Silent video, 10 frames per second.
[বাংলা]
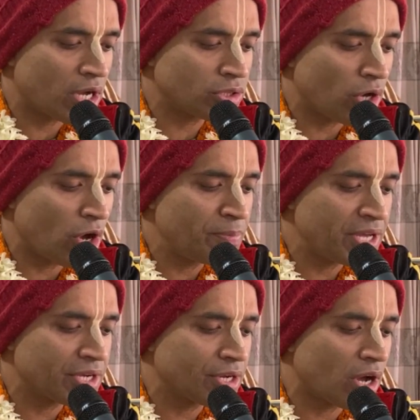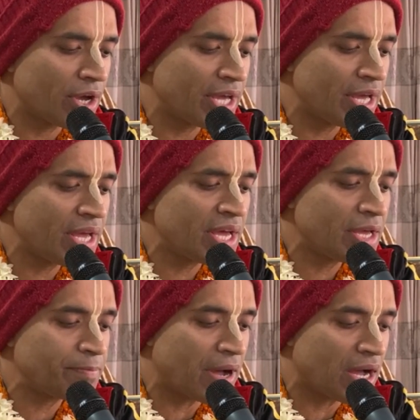গত বিগ্রহে
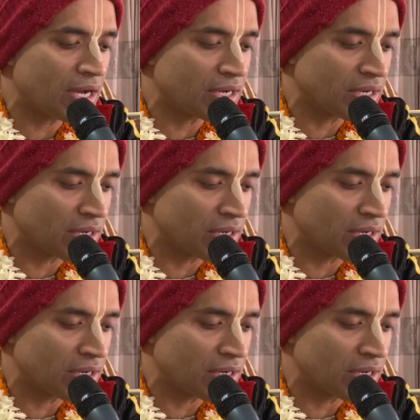বা